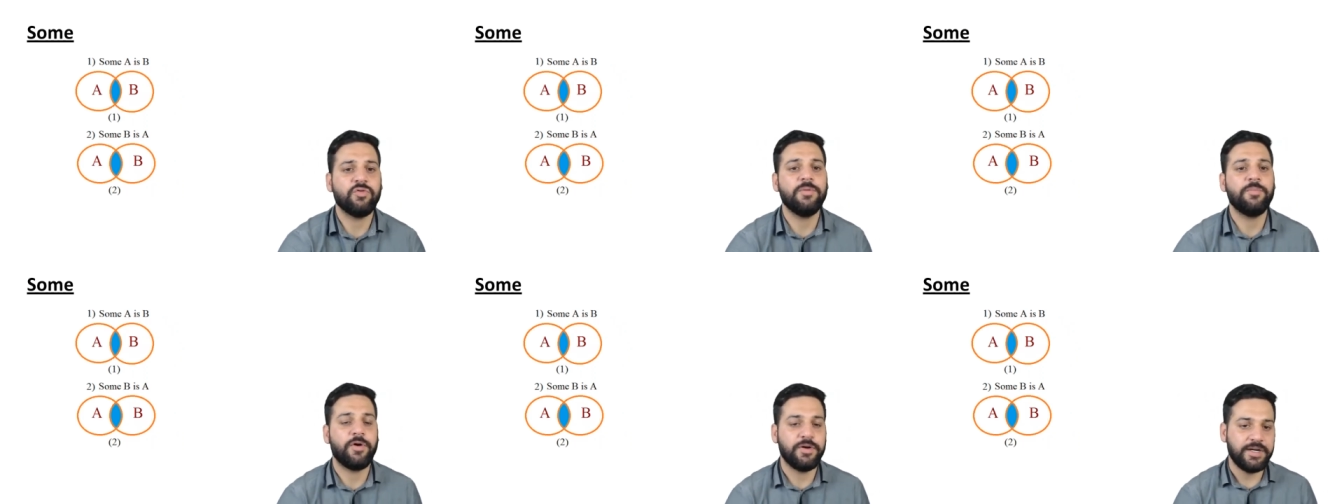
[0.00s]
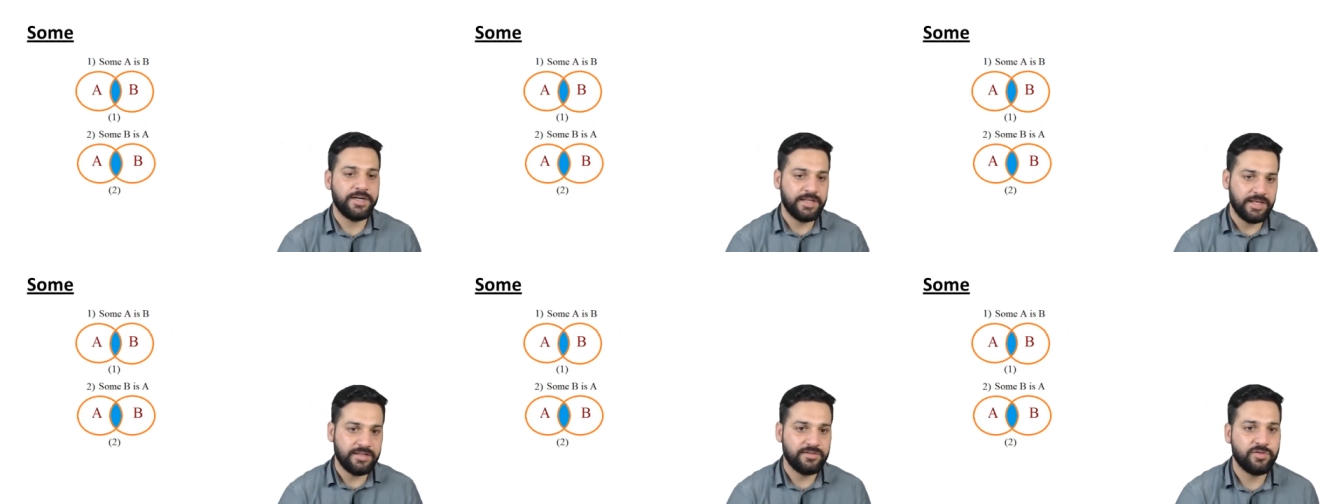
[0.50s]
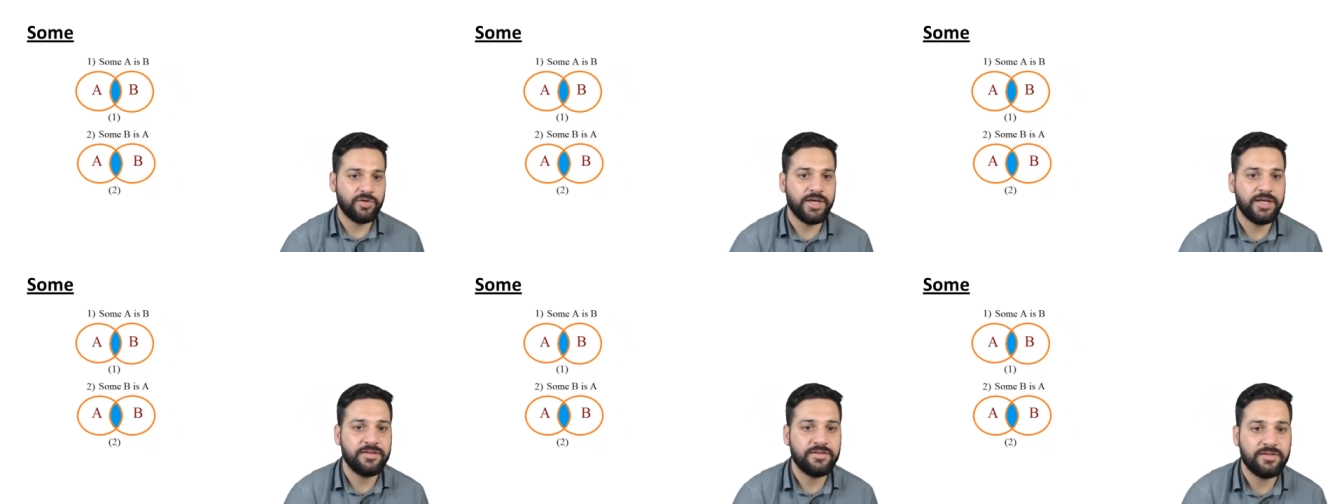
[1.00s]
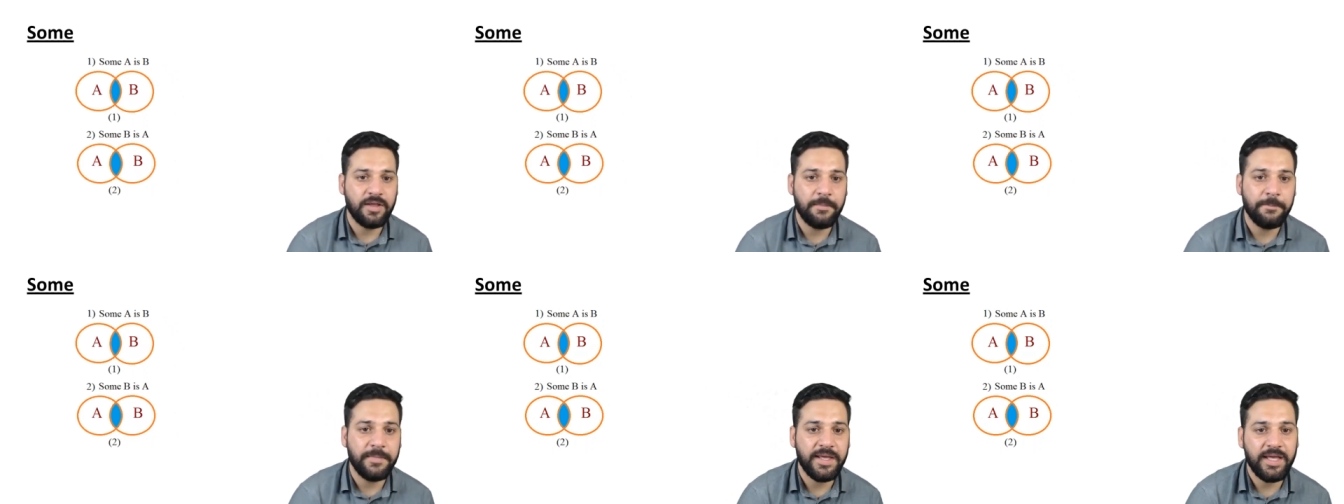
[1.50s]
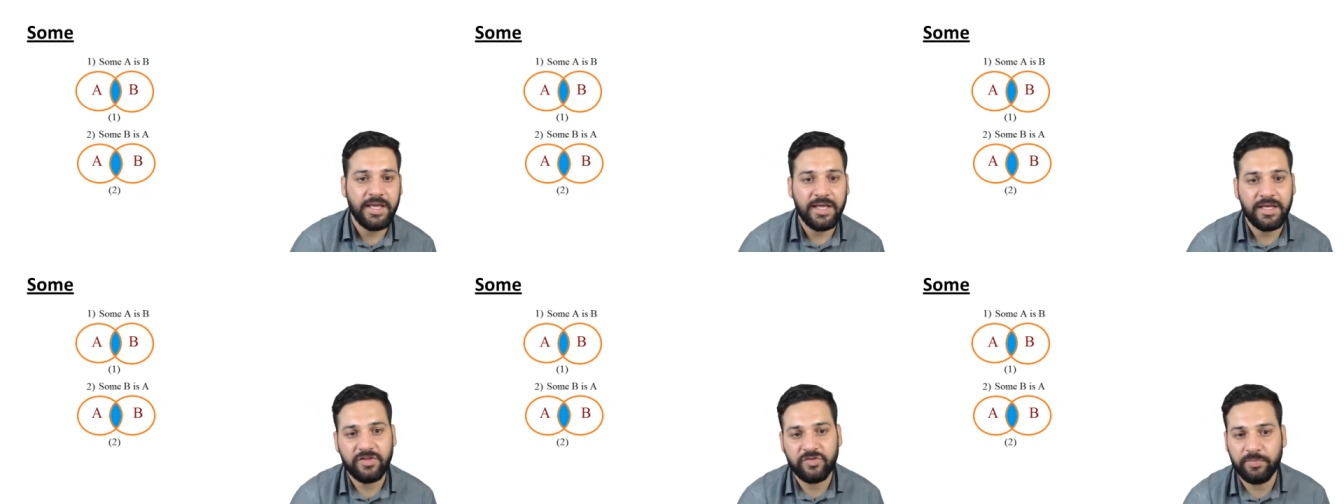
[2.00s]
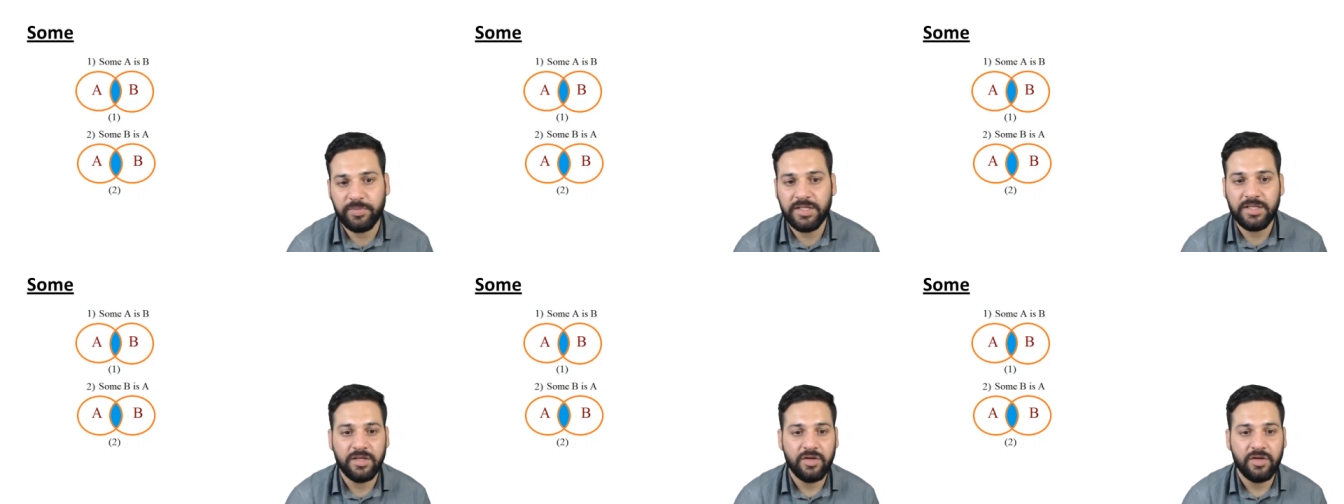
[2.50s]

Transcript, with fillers: जो इम्पोर्टेंट केस जो है सम ए इज़ बी